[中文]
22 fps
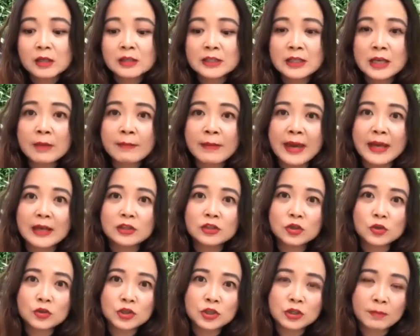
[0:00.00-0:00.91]
亲美
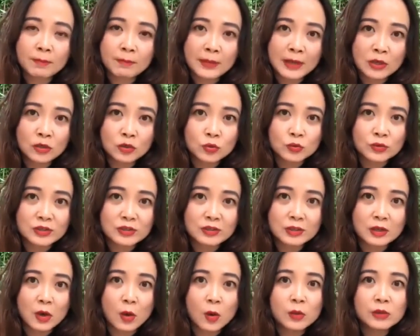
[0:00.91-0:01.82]
就是民主
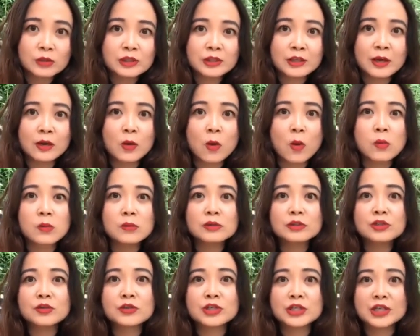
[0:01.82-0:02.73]
自由，亲共
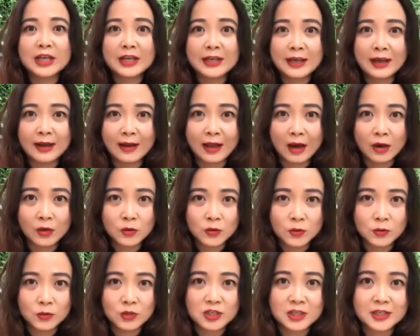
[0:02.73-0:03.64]
就是引狼
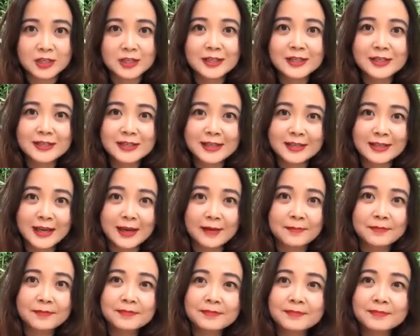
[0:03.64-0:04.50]
入室。谢谢。